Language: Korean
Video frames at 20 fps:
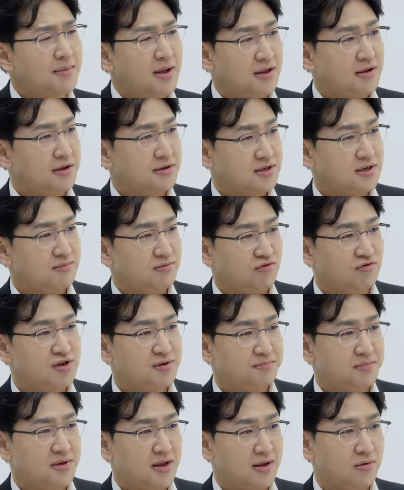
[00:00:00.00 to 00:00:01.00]
만약에 지금
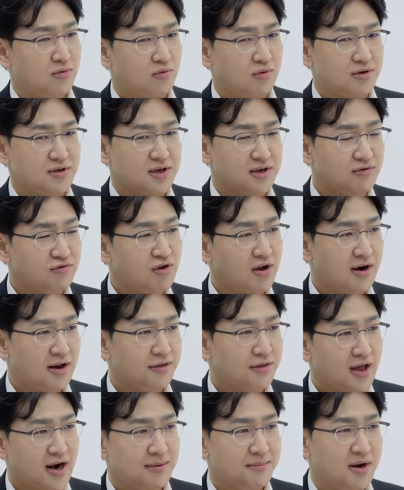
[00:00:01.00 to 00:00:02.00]
60대고 이제 은퇴를
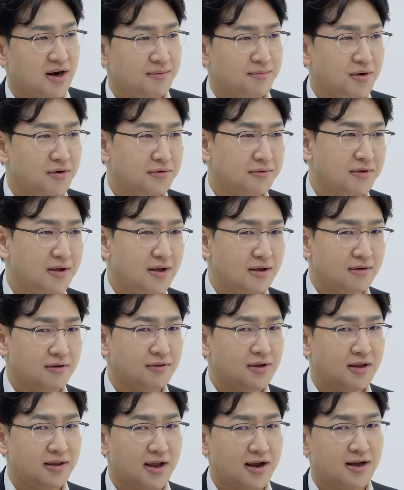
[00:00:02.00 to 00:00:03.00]
한 사람이라면 음.
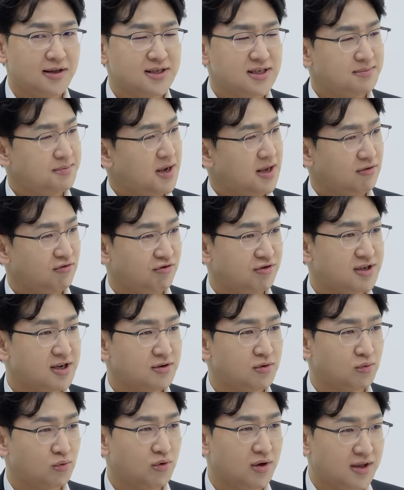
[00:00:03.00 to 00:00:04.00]
근데 내가 집이 한 두 채
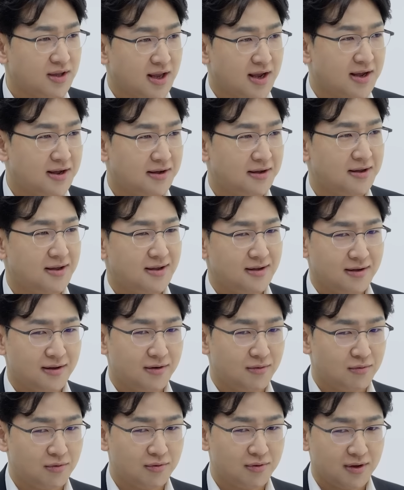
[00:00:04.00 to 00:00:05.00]
정도 있다. 네.
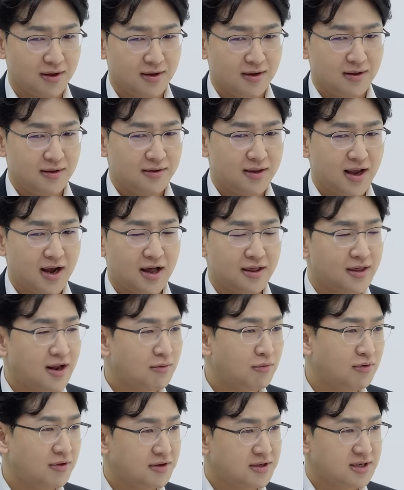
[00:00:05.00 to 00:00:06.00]
그리고 내가 안
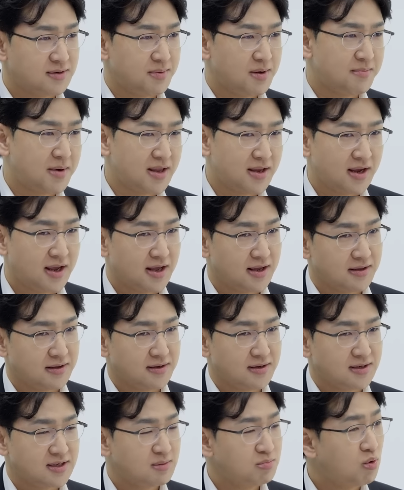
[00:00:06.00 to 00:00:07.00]
살고 있는 집이 음. 만약에
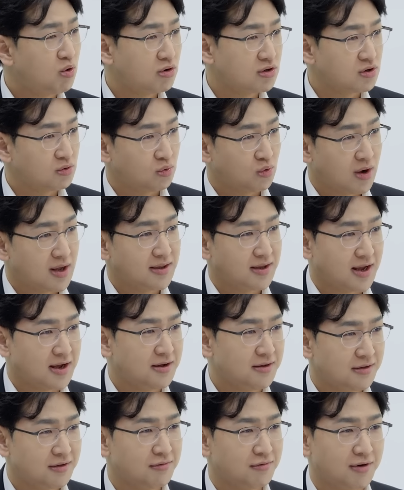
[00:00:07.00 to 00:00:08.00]
한 15억 정도
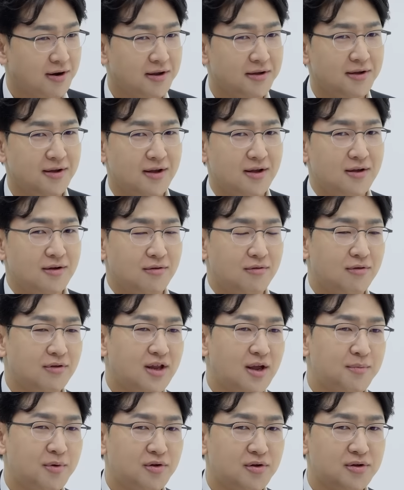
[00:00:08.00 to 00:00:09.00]
한다 서울에
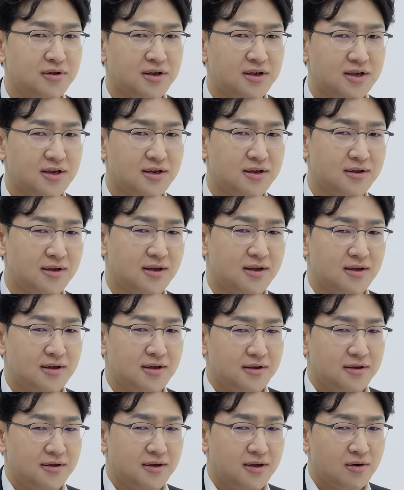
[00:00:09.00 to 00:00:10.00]
그렇다면은 이
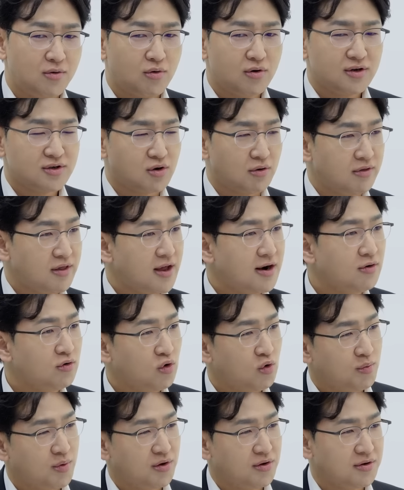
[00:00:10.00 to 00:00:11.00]
이거를 전세를
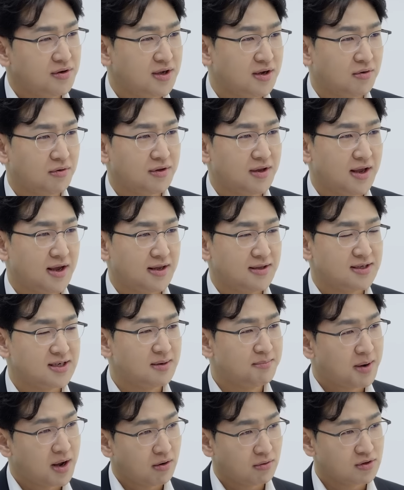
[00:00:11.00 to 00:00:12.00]
놓으면은 기껏해 음. 한
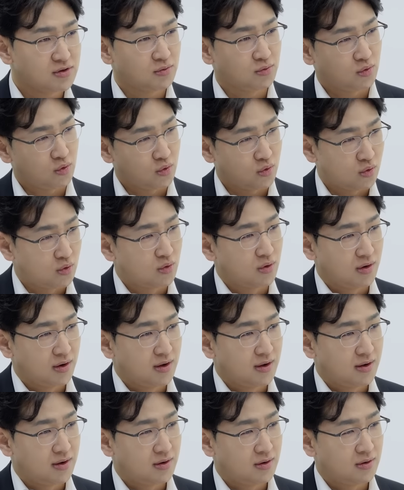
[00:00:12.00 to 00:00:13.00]
7, 8억 정도
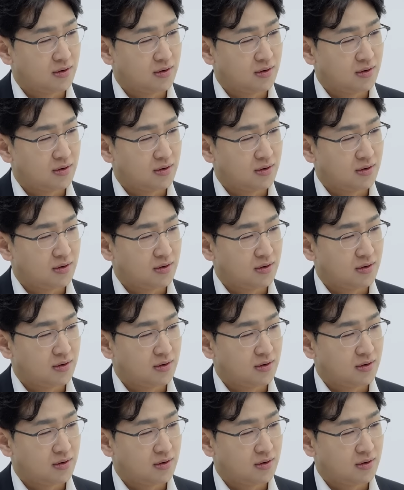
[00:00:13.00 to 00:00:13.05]
음.